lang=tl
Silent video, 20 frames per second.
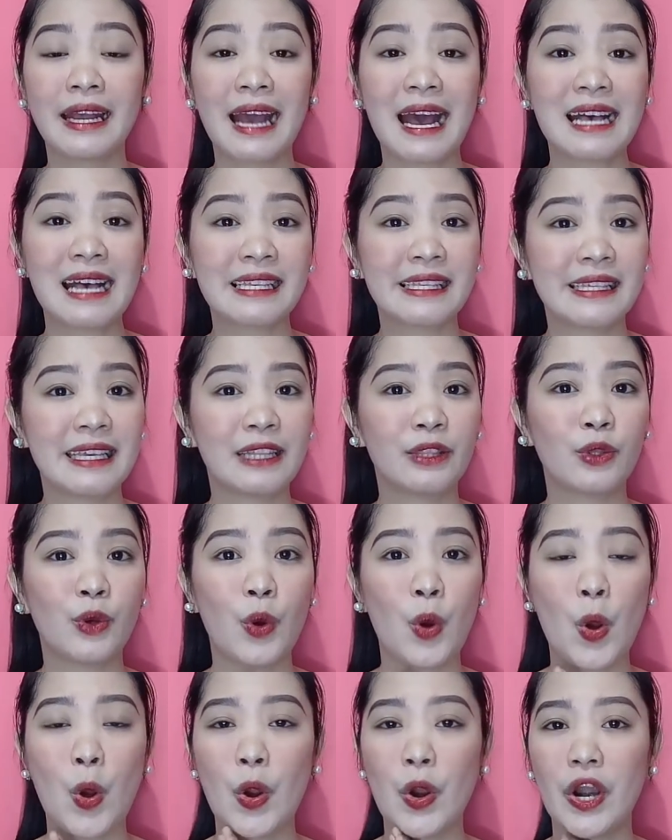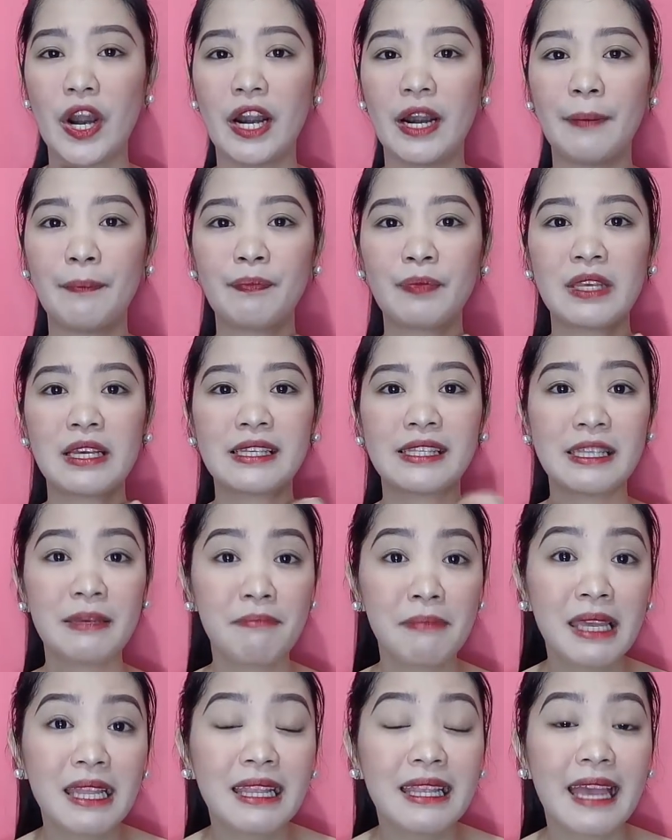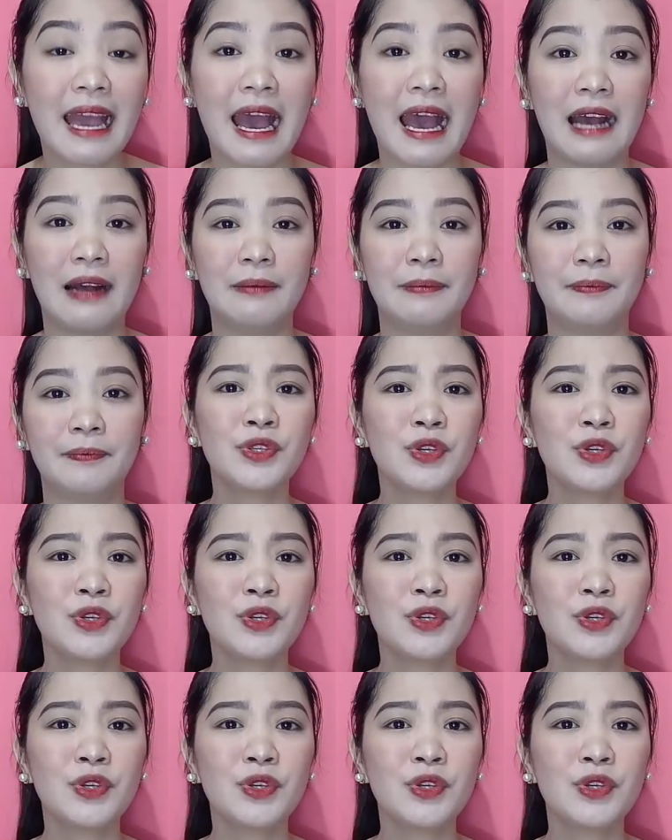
cassit or similya.